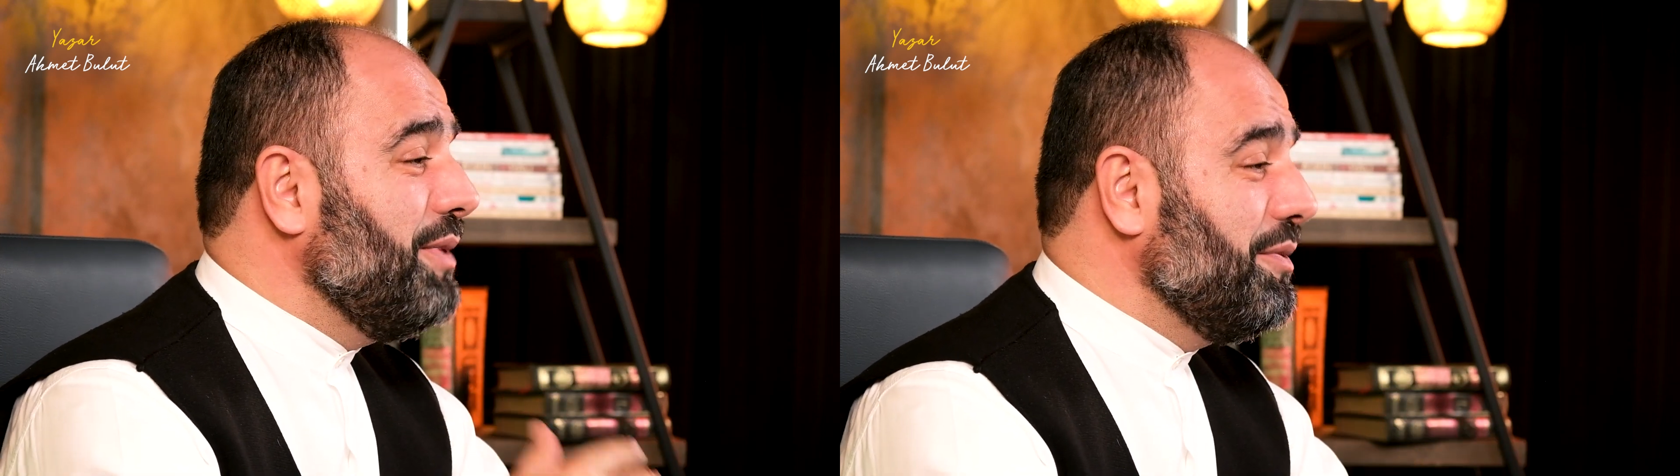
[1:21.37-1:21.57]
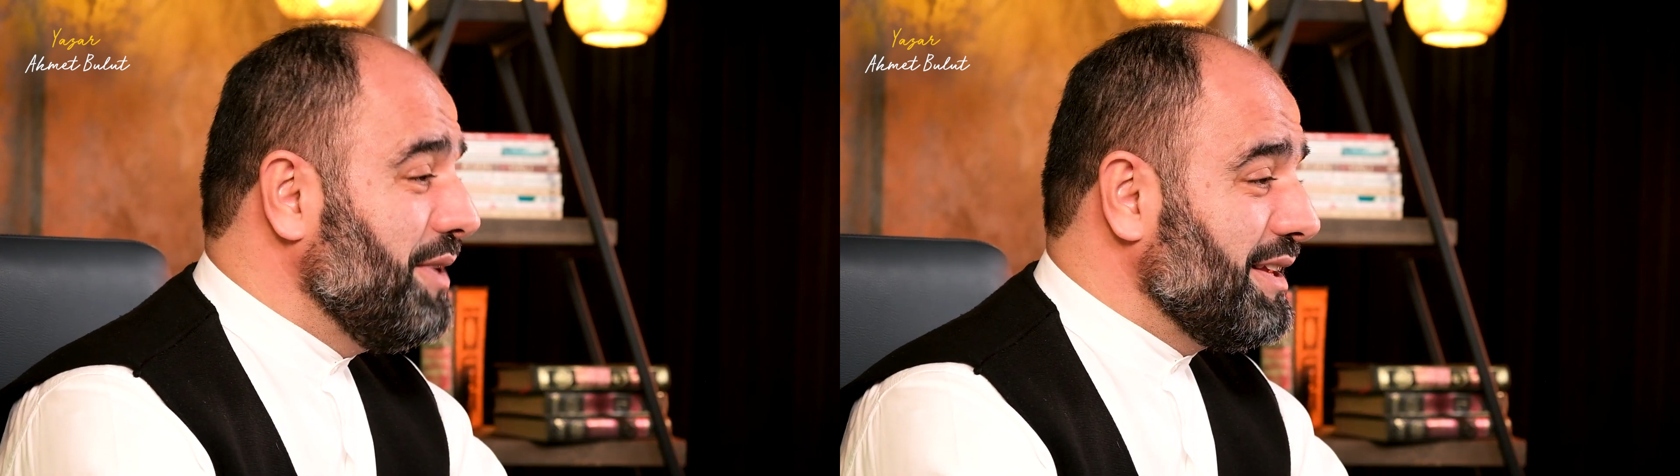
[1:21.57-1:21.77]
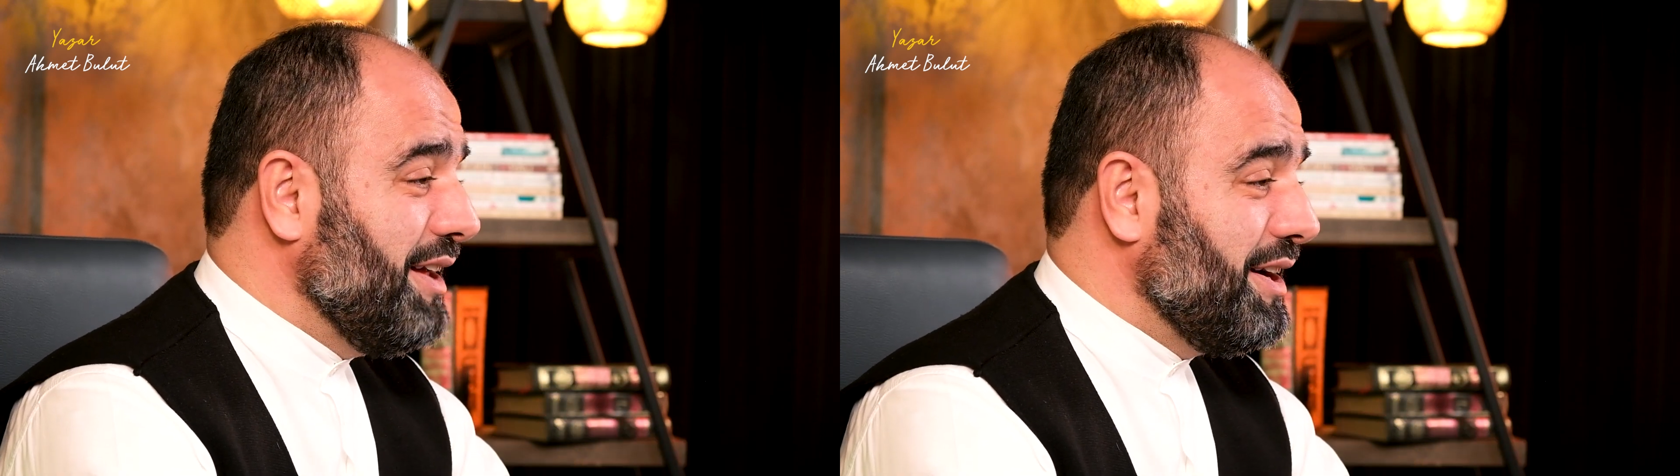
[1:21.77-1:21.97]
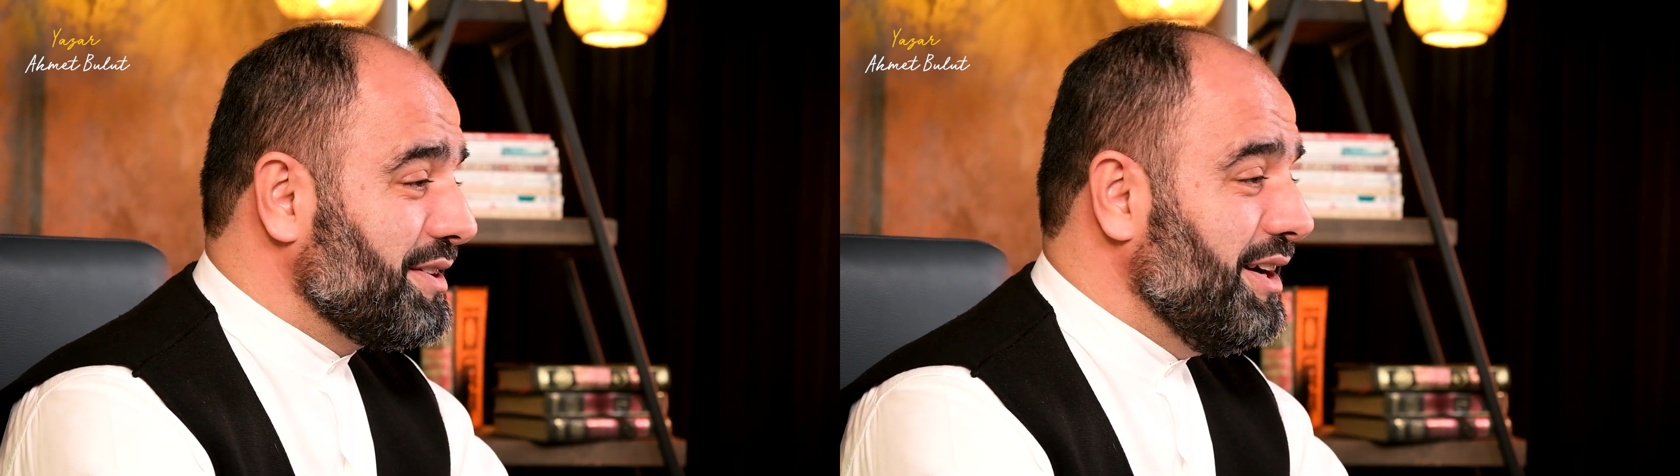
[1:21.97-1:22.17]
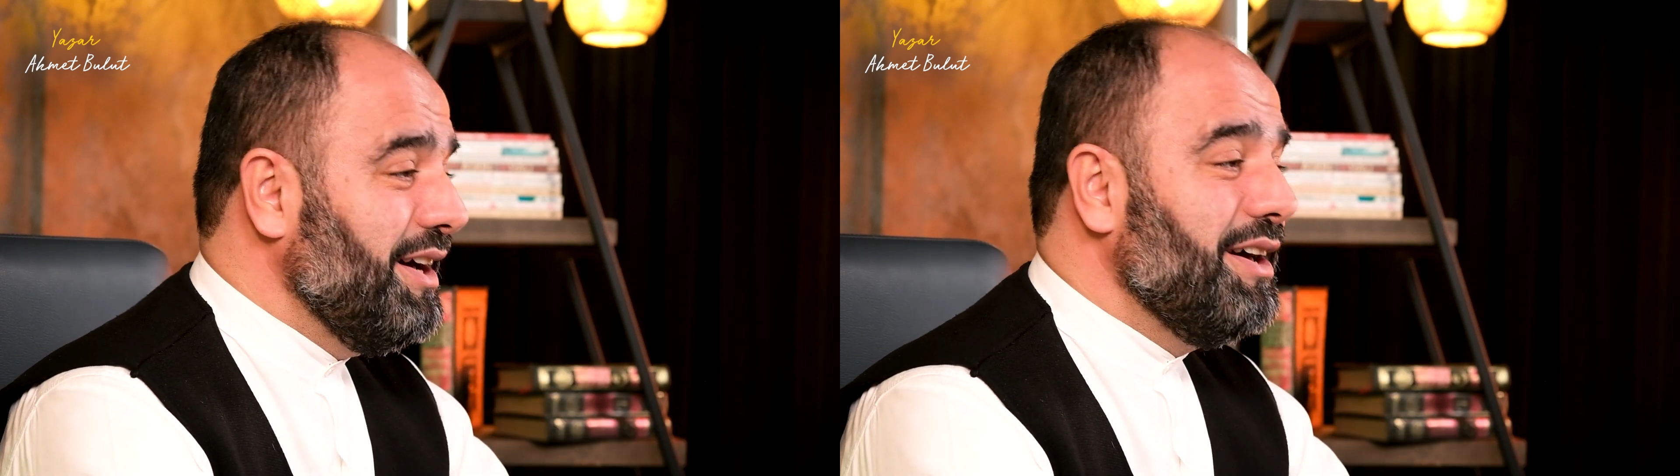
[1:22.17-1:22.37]
bir
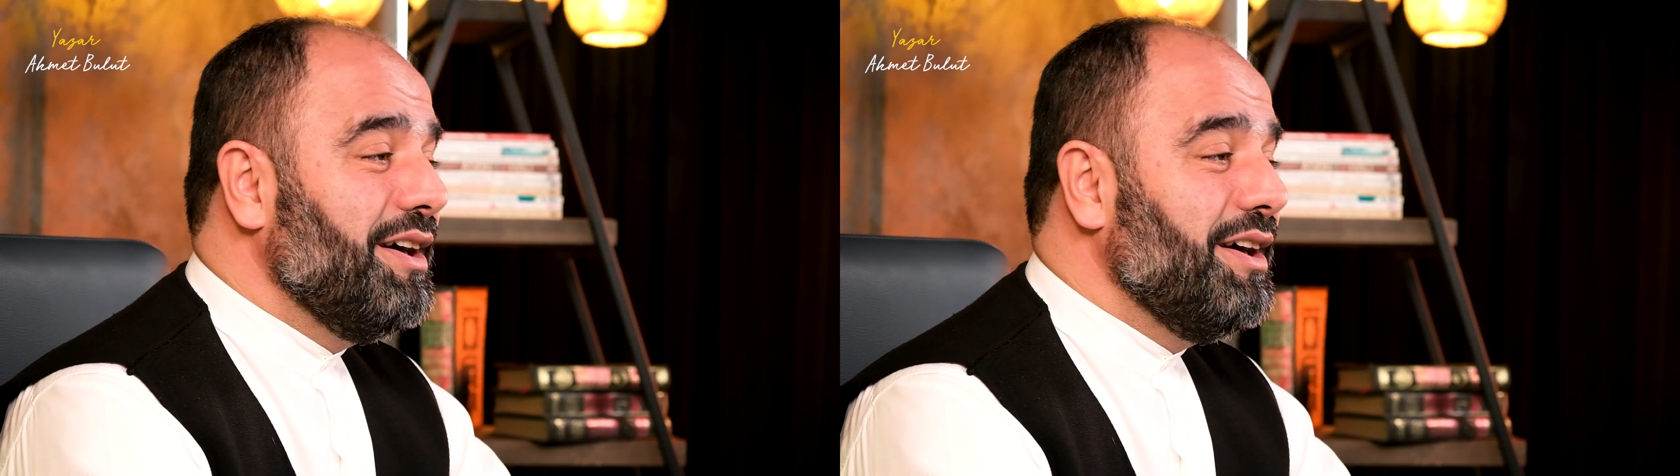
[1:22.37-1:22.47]
miktarda